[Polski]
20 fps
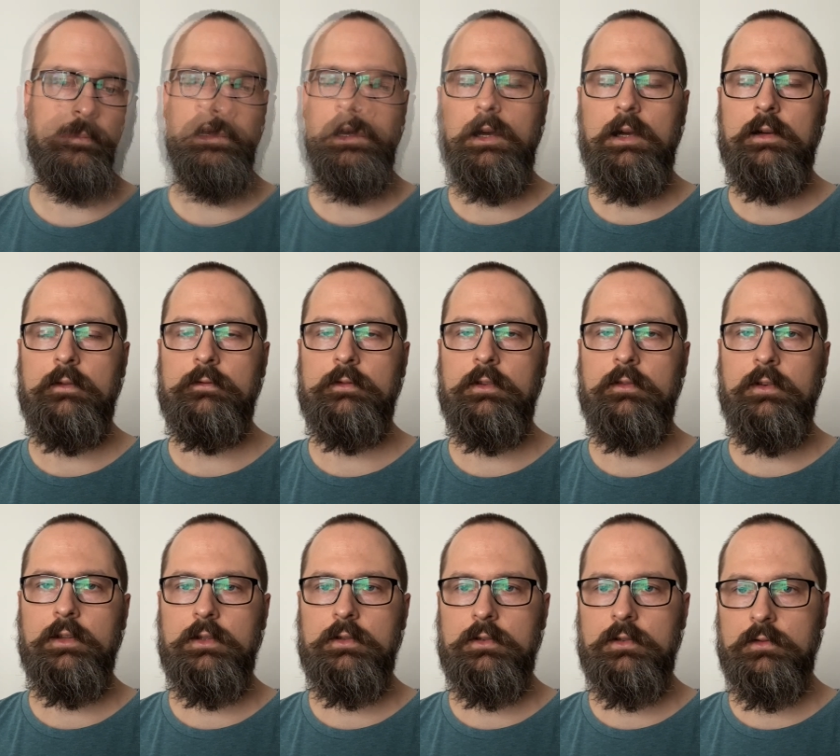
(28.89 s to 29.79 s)
a w
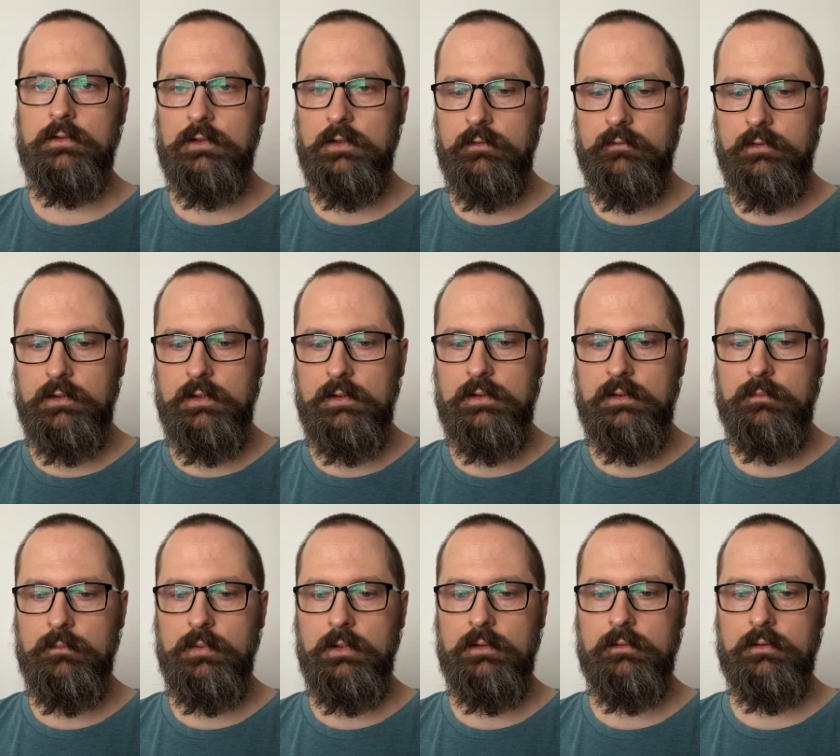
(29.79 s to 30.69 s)

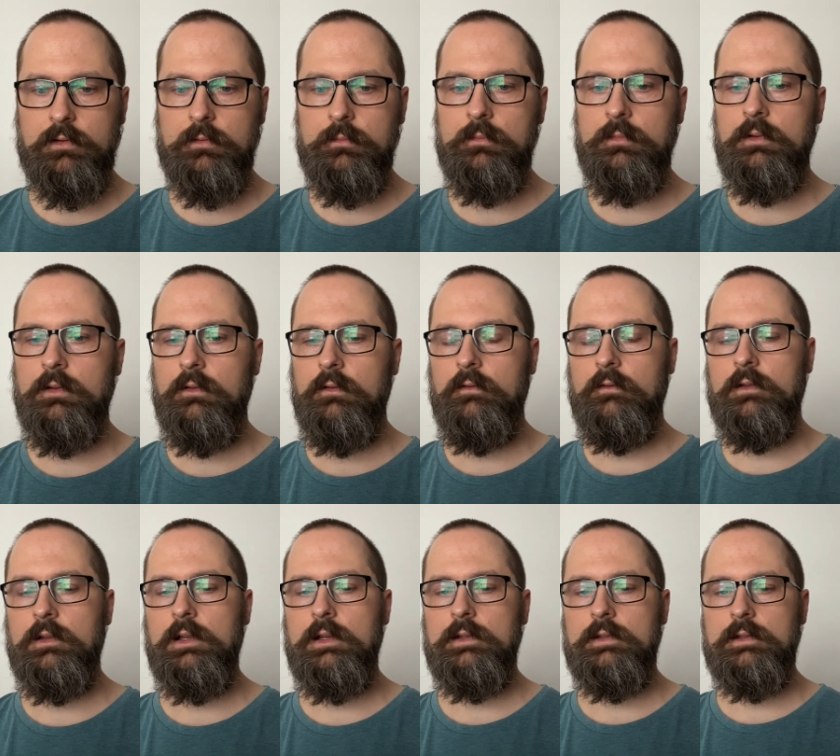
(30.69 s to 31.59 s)
2021
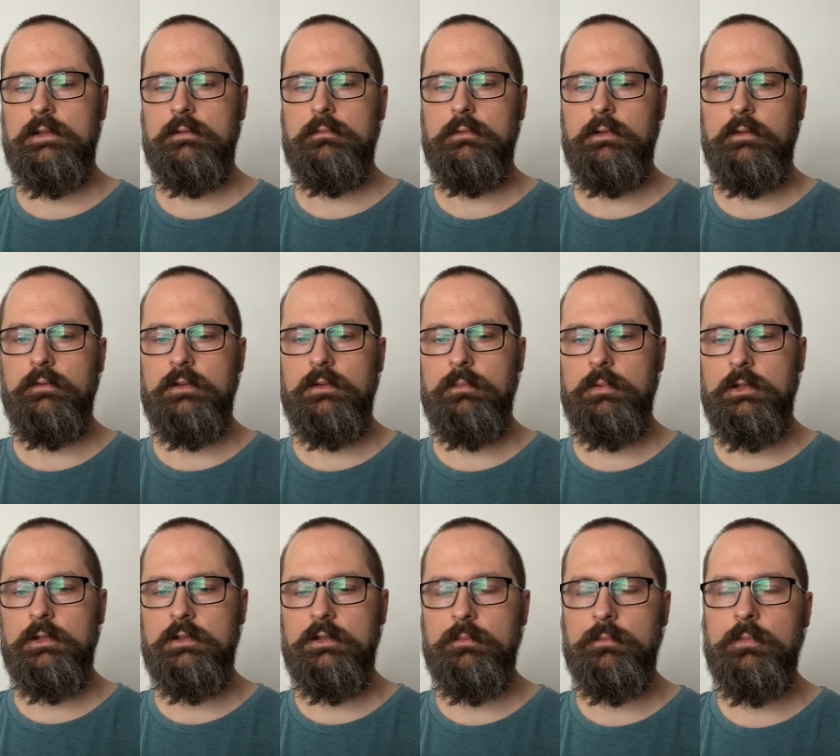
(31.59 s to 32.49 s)
wraz z Swift
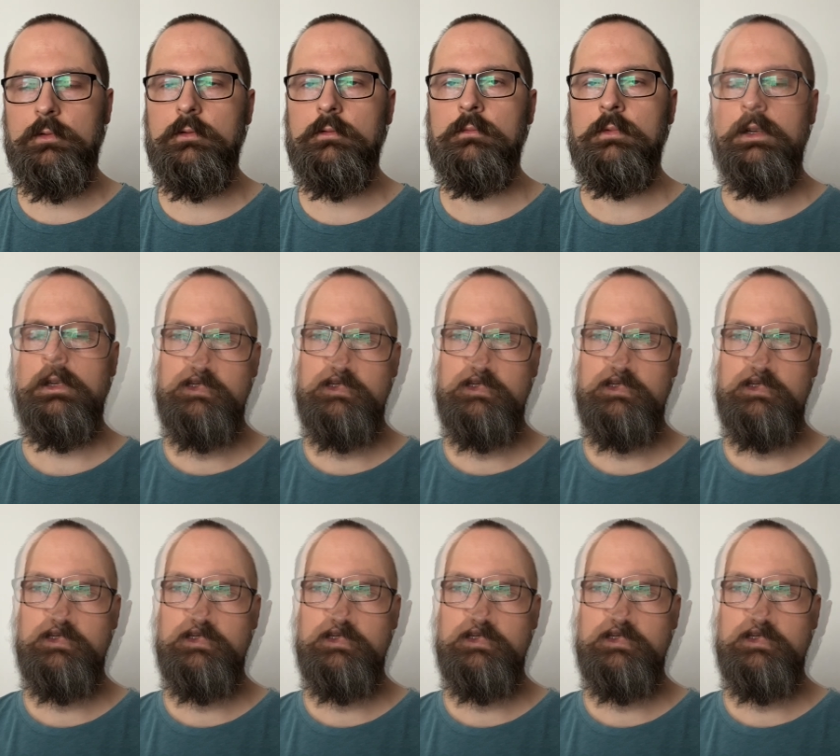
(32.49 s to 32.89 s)
5.5